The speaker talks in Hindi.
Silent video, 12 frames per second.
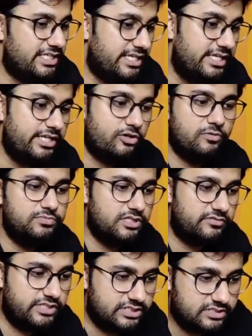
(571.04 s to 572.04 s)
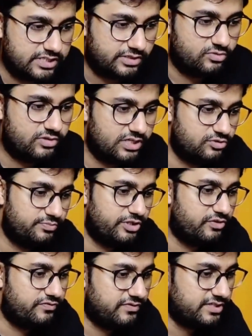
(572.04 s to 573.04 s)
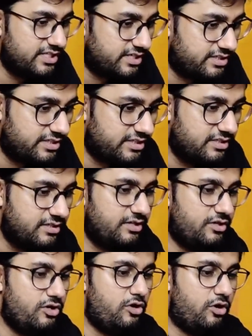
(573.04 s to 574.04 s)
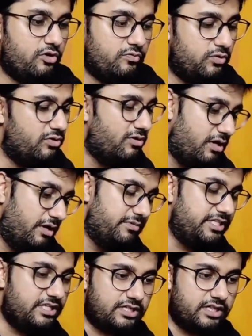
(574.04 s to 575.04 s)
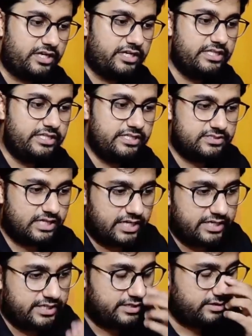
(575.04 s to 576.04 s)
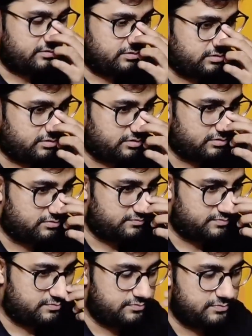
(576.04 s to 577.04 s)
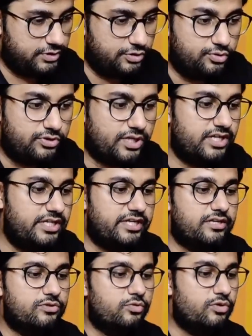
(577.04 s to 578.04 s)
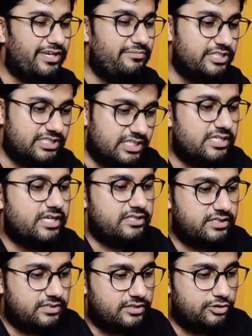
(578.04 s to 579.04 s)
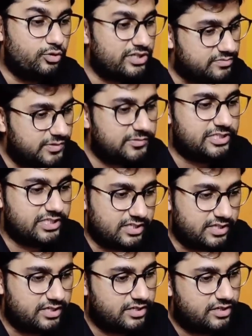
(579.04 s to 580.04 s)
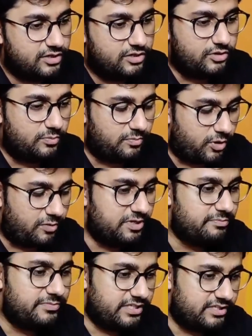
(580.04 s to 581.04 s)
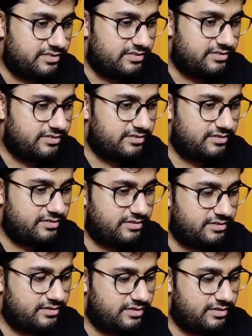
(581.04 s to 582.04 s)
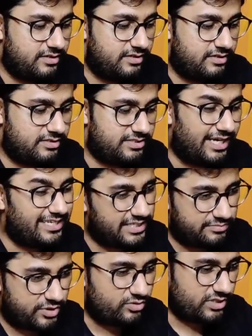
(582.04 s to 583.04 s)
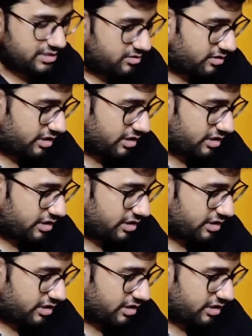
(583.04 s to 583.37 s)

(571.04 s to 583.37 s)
जेनरिक ऑब्जर्वेशन लिखूंगा जो मेरे को फनी लगते हैं और हम्म। वो अभी तक लकीली सारे न्यूट्रल ही है तो वो कहीं भी चल जाते हैं यूएस में भी चल गए तो प्रॉब्लम नहीं है हम्म। स्टार्टिंग में होता था वो